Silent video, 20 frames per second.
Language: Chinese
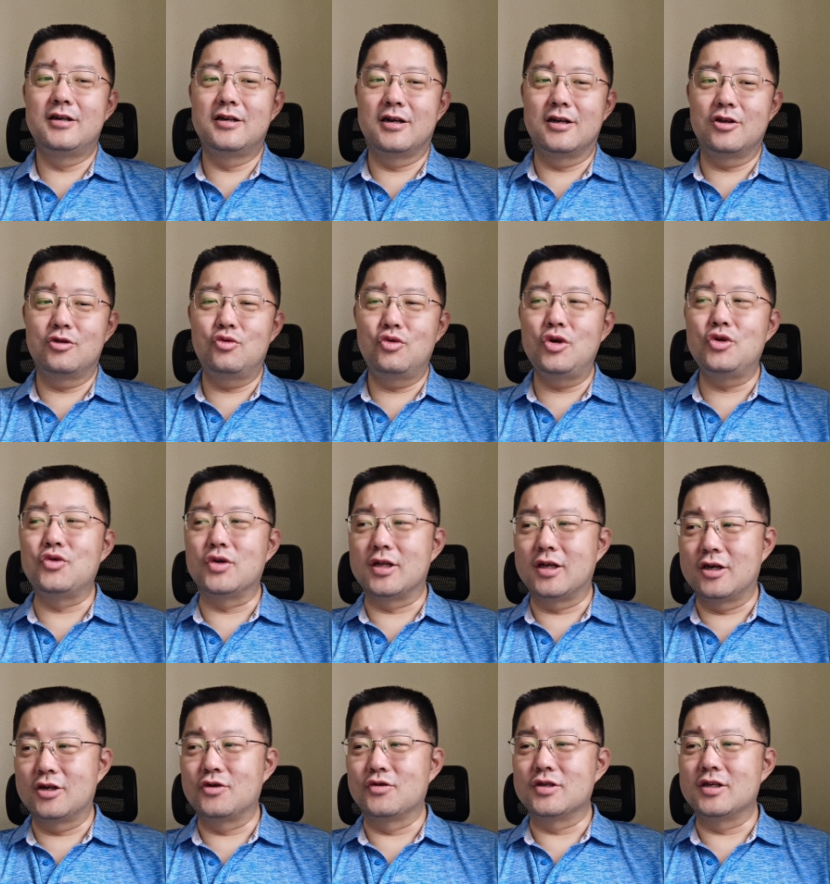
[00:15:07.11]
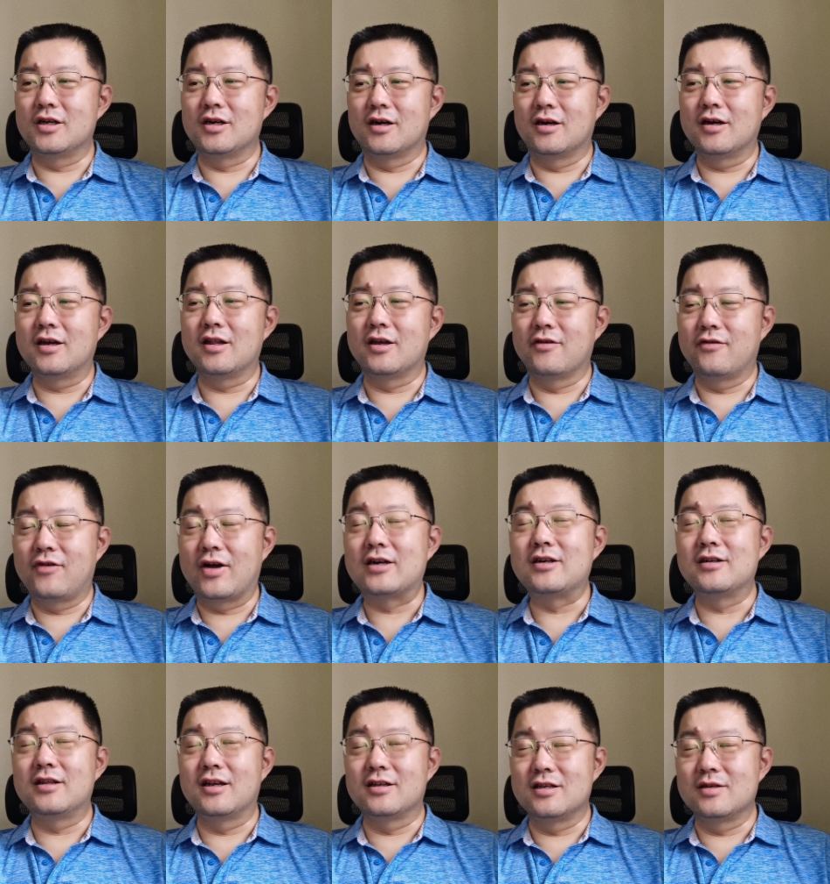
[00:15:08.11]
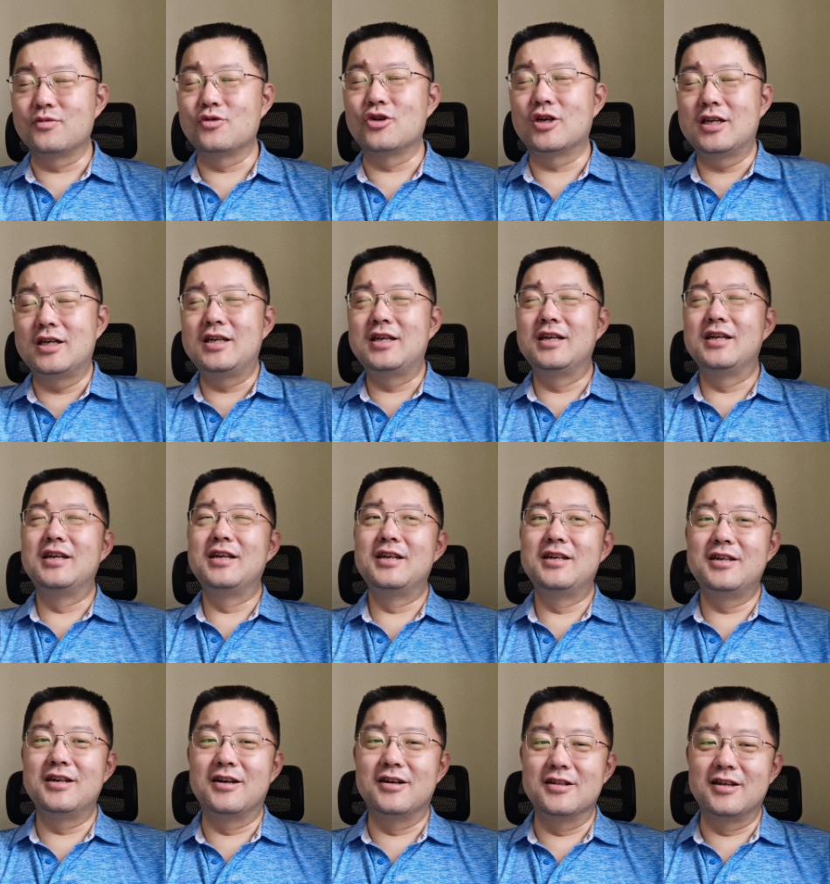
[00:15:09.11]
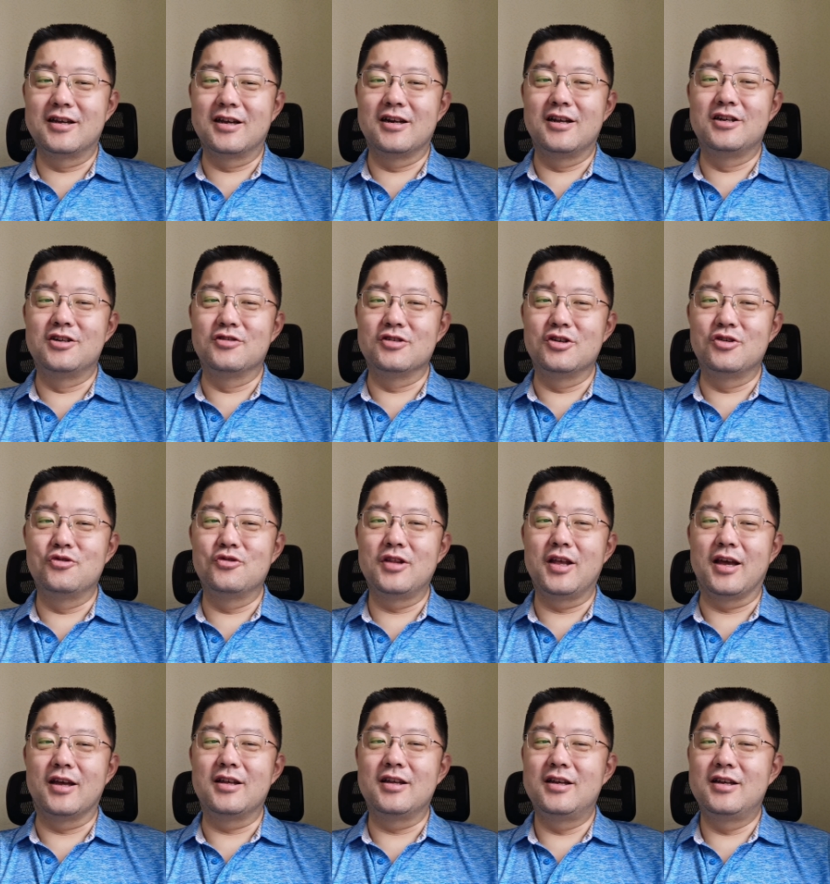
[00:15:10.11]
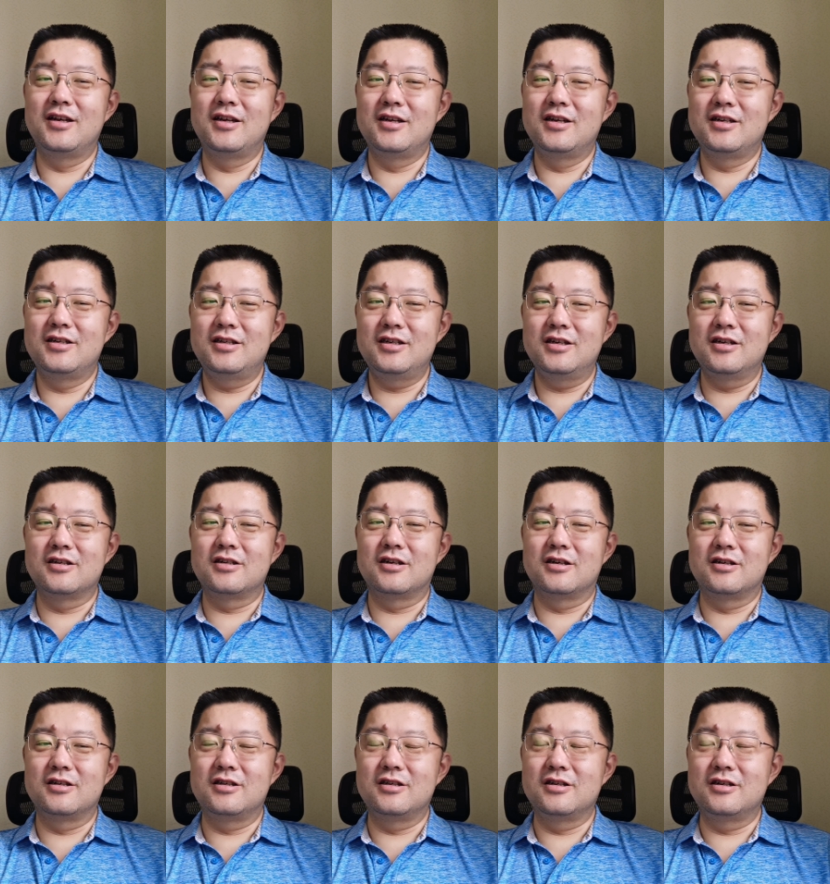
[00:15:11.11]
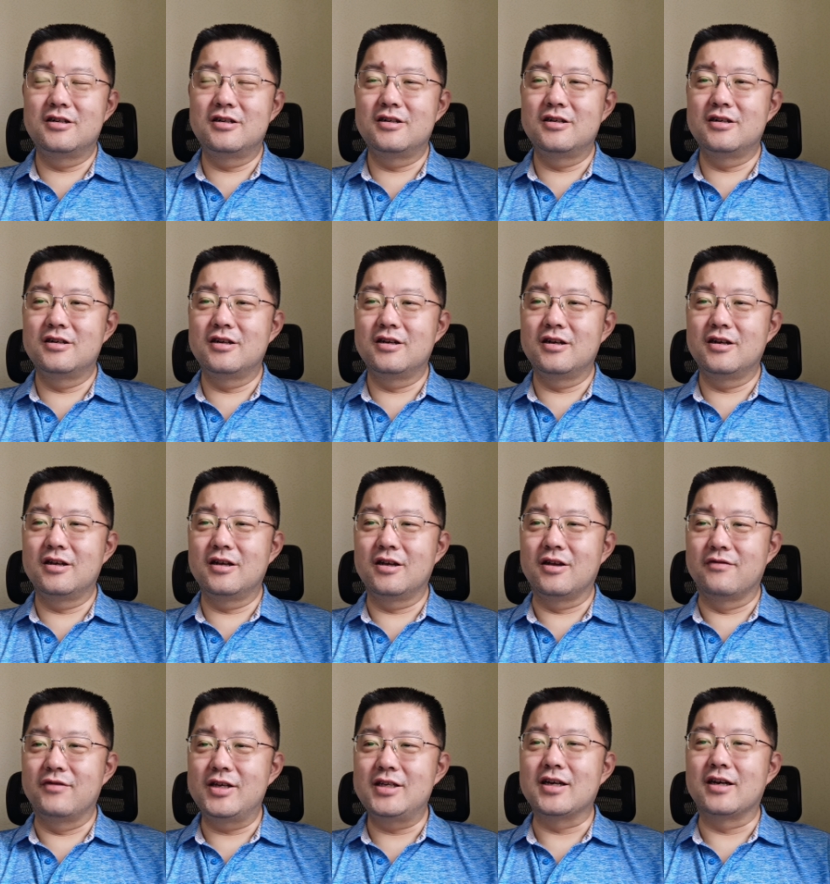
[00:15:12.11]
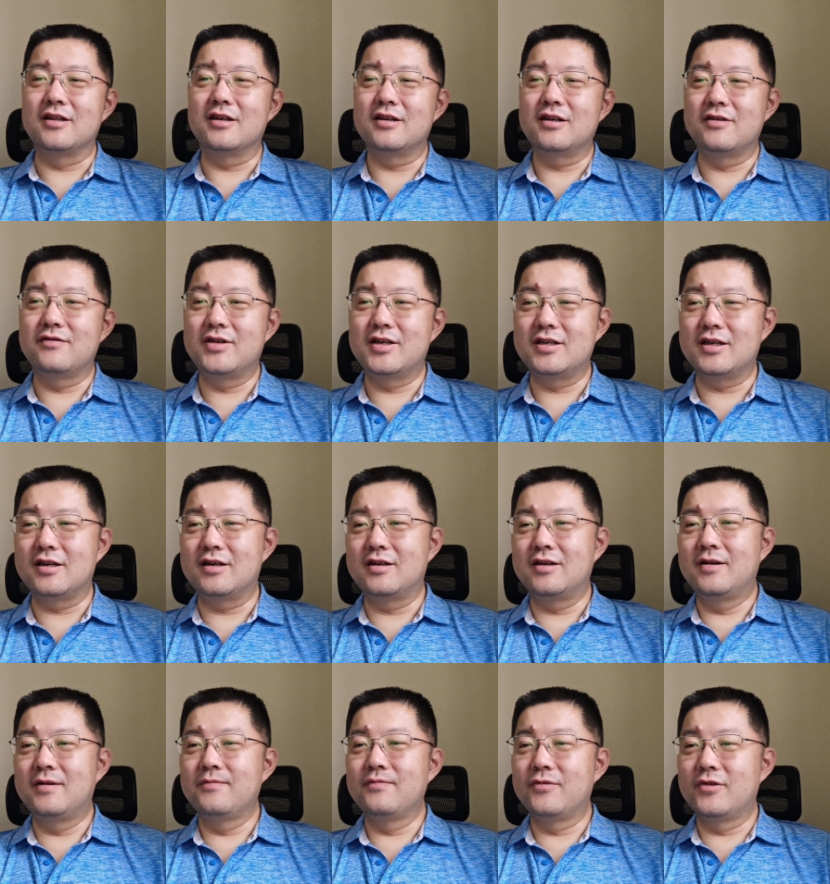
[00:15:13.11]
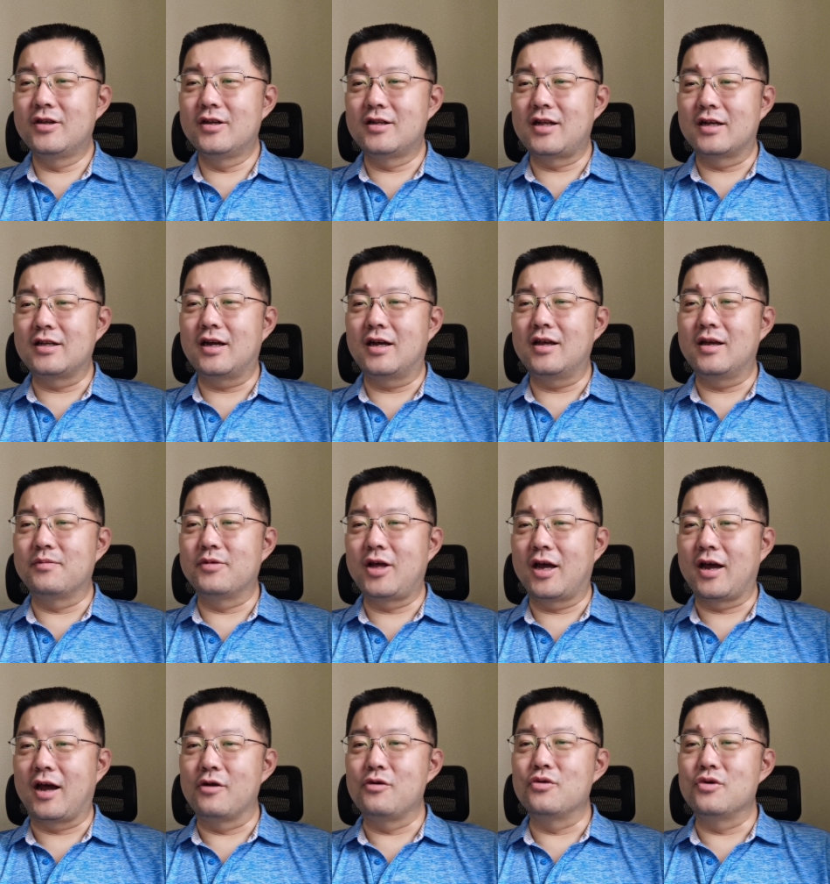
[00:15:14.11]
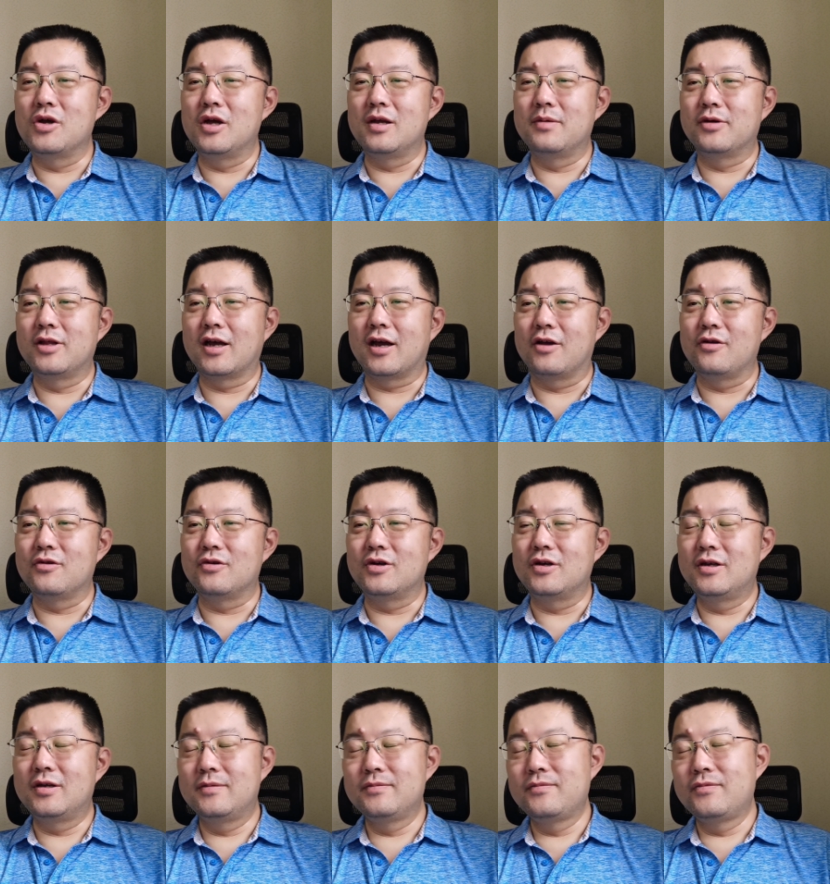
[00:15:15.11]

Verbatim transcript: 然后它对准那个手机，然后给它发射电磁波，然后呢给这手机充电。这个事儿其实是很危险的，很危险，这大家也不太敢用，也不太敢用。